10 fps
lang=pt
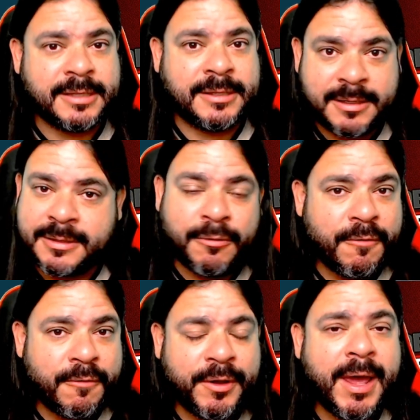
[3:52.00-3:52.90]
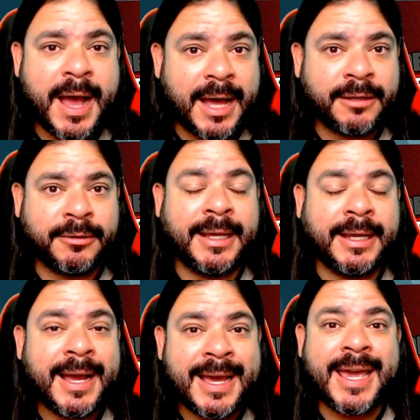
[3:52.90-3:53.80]
Vocês não ouviram errado, ele
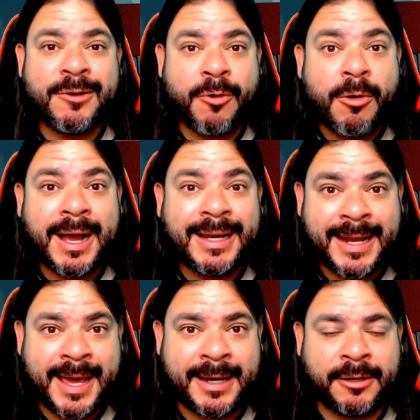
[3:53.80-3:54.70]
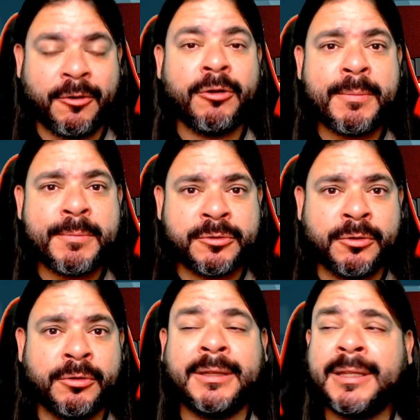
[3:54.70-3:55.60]
quer ganhar igual Calheri. Olha o
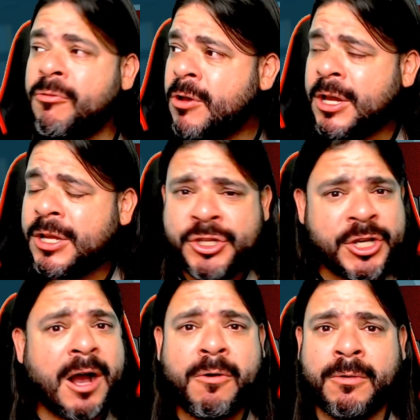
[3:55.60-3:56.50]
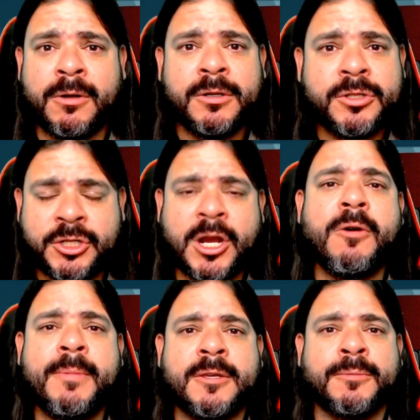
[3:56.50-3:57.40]
absurdo. Então, tchau.
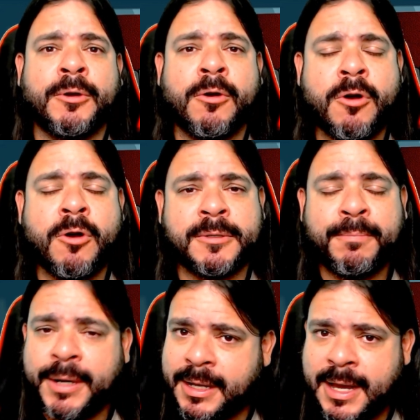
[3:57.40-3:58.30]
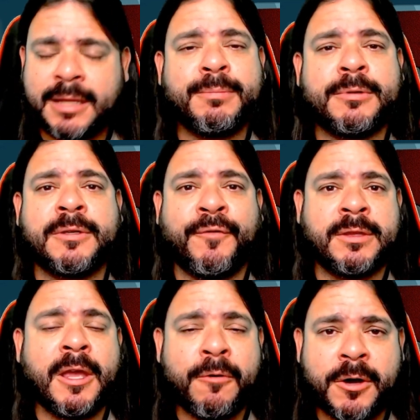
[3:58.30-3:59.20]
Tchau mesmo, Igor Gomes. Obrigado por você
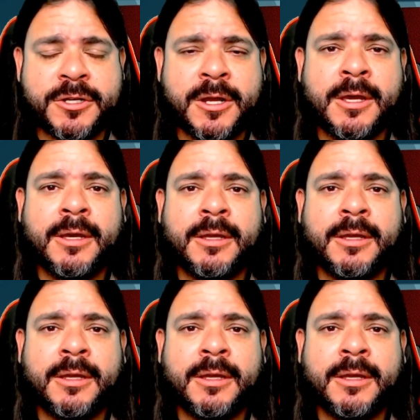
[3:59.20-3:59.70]
ver até hoje,